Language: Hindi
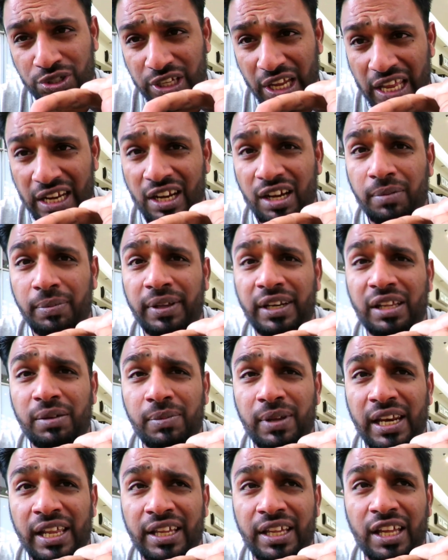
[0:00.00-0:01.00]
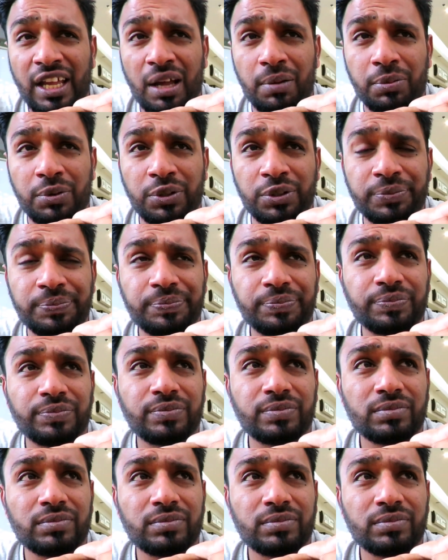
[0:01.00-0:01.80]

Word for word: न्यूज़ चैनल में नहीं मिलेंगी आपको